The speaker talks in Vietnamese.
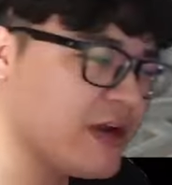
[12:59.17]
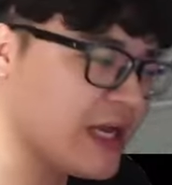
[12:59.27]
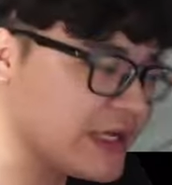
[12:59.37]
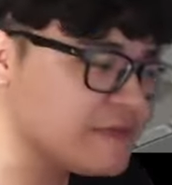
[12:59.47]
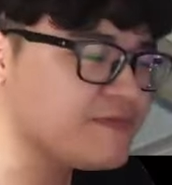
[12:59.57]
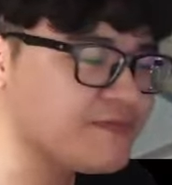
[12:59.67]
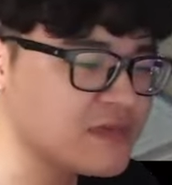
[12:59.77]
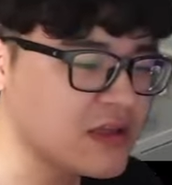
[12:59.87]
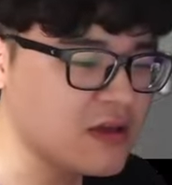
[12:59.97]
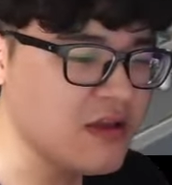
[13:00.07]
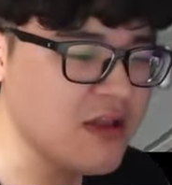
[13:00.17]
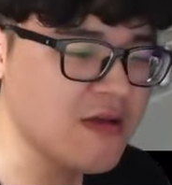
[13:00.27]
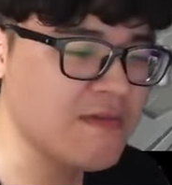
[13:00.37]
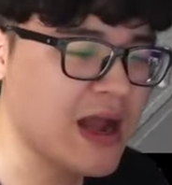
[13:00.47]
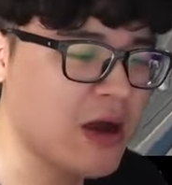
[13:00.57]
hành
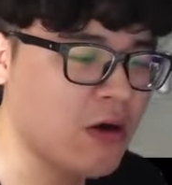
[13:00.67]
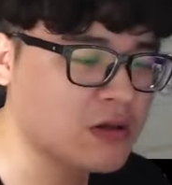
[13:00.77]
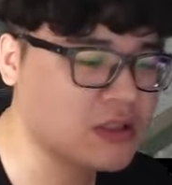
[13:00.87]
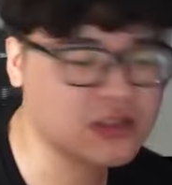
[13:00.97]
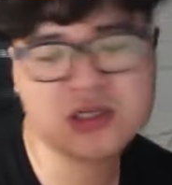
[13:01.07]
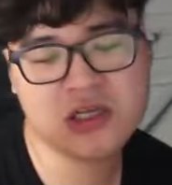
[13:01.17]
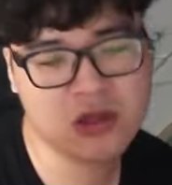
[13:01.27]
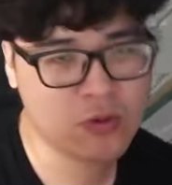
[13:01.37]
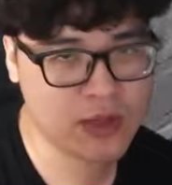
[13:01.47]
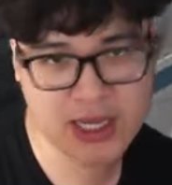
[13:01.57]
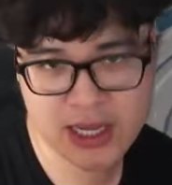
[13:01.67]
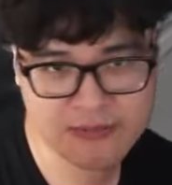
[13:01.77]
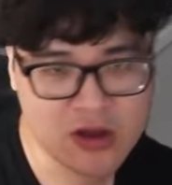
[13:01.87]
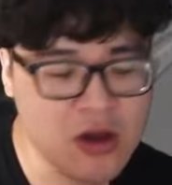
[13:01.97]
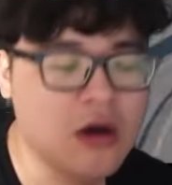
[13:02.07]
à họ thật sự yêu quý game
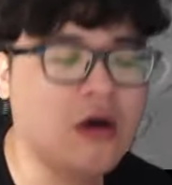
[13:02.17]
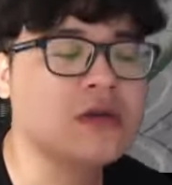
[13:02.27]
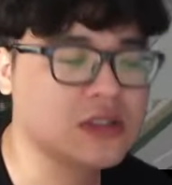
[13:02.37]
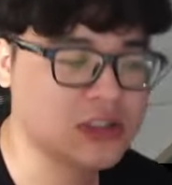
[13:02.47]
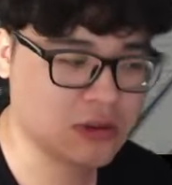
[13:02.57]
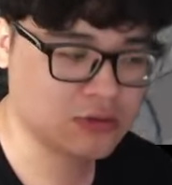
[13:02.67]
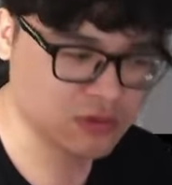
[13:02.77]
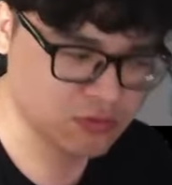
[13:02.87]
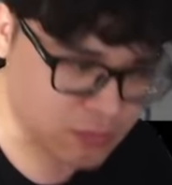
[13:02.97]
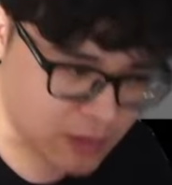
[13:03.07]
họ thật sự quan